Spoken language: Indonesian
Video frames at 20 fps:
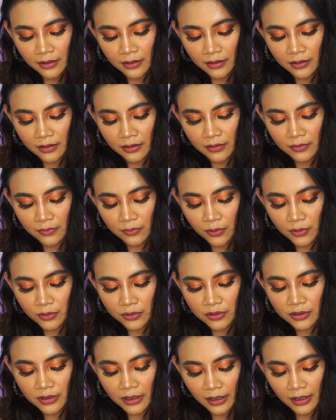uh,
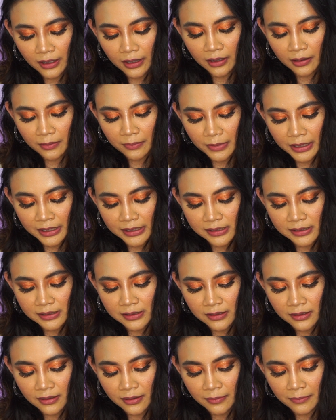Rouge
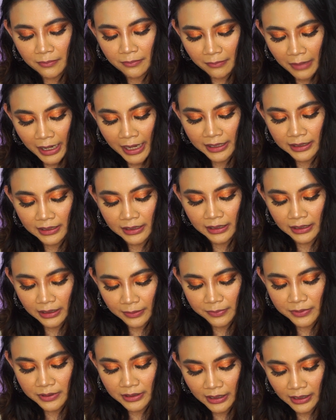Hermes matte
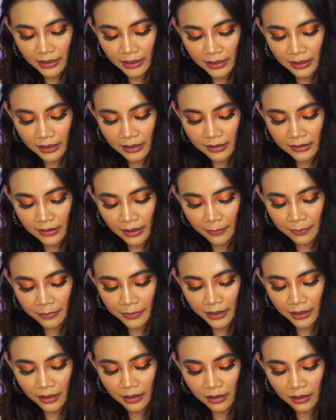lipstick
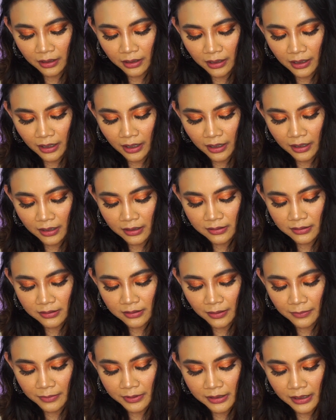tapi dia sama